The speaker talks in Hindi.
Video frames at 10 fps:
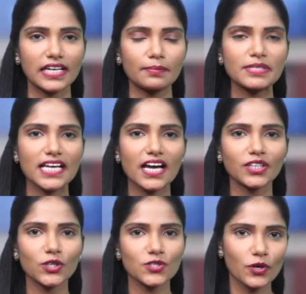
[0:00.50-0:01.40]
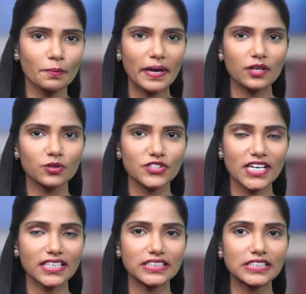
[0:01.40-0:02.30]
नमस्कार दोस्तों मैं हूं
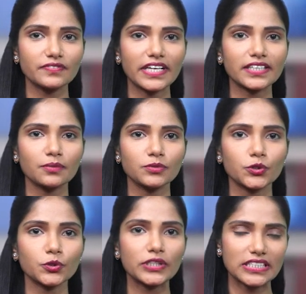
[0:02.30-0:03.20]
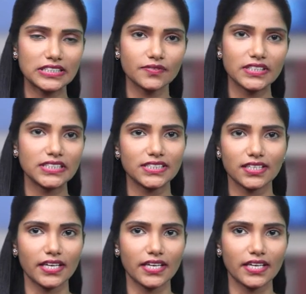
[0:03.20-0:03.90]
चांदनी वेलकम टू हिट टीवी इंडियन